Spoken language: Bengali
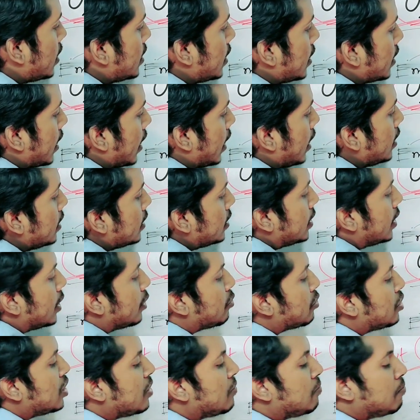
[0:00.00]
যেটা সে
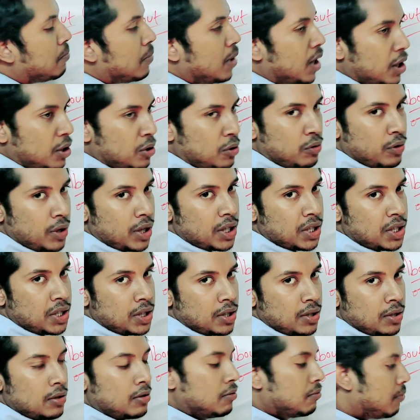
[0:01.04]
হচ্ছে মার্কুয়েশ
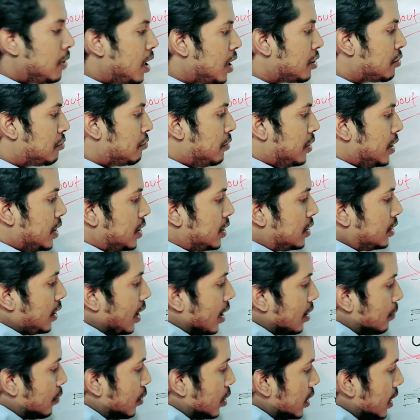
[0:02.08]
মার্কুইশ
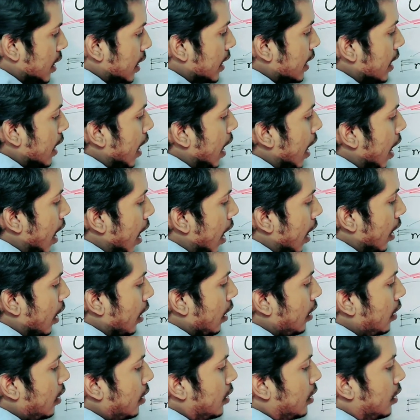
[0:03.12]
তারপরে থাকে আর্ল
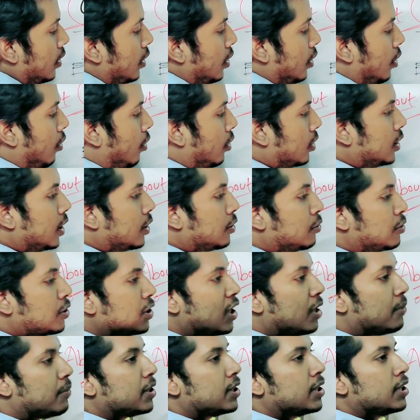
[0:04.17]
অর্থাৎ হচ্ছে
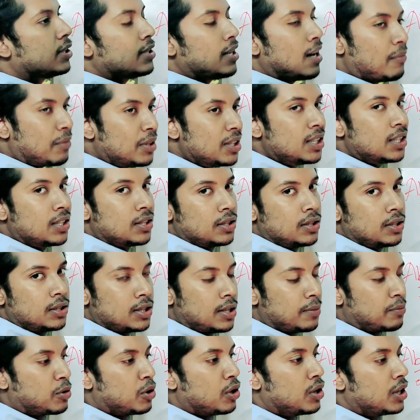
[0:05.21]
আমাদের আমাদের
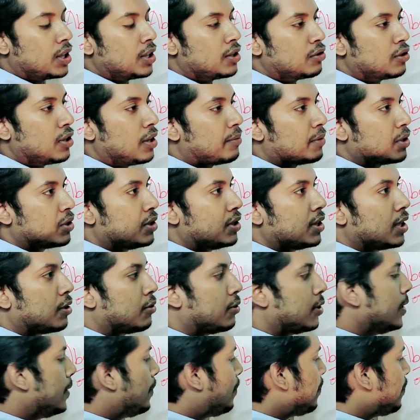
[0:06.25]
সাবকন্টিনেন্ট যদি আমরা চিন্তা করি